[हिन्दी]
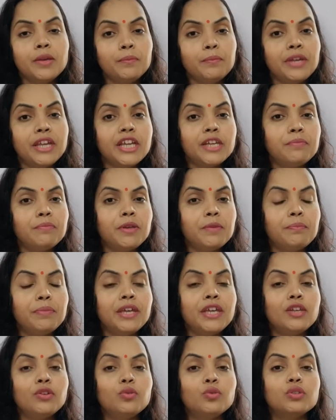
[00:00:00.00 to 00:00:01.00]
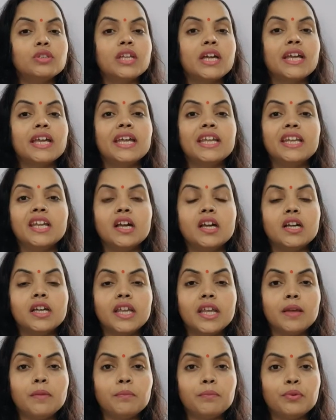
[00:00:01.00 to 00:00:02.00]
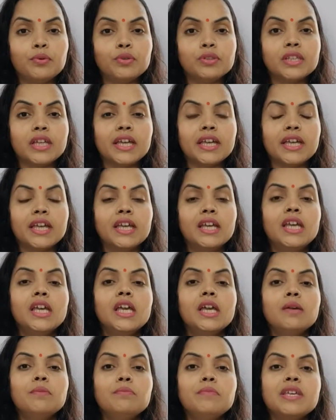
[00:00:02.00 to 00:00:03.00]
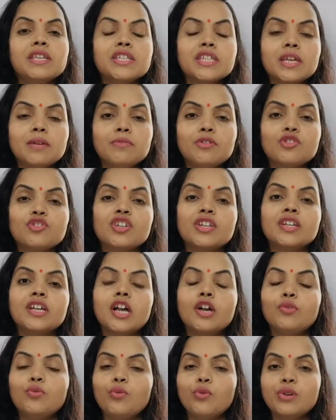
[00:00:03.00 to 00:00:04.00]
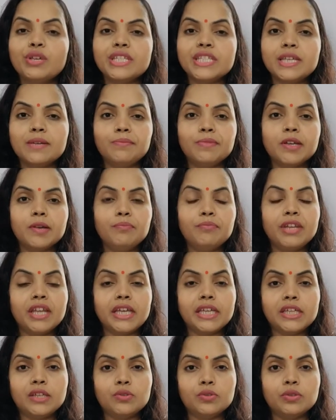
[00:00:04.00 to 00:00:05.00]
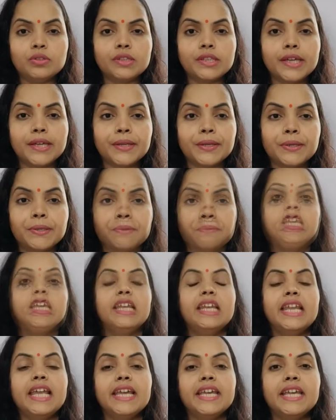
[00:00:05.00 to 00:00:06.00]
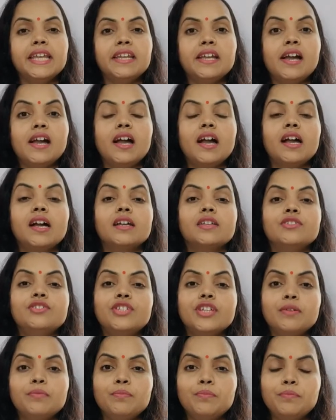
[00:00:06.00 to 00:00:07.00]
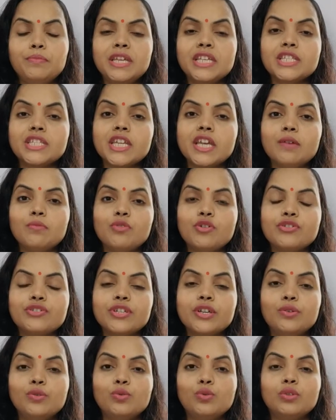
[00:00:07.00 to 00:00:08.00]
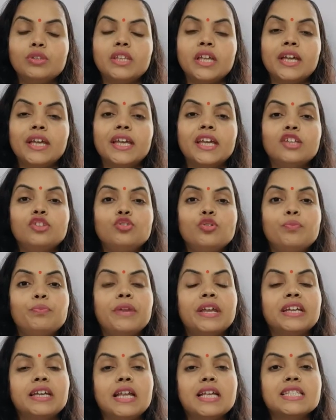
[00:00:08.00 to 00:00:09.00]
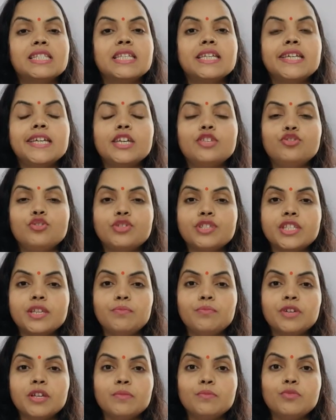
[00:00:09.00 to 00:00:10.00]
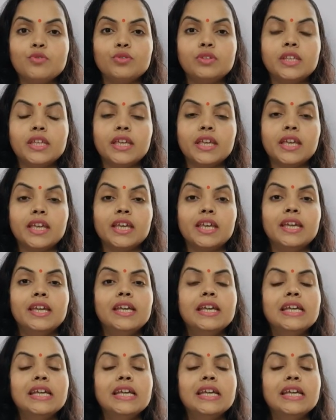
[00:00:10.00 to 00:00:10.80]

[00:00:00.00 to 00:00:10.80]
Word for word: पेट में पेन होता है ना क्रैम्प होता है मिस्ड एबॉशन का कोई सिम्टम नहीं होता है लेकिन हाँ जब मिस्ड एबॉशन होता है तो प्रेगनेंसी के जो सिम्टम होते हैं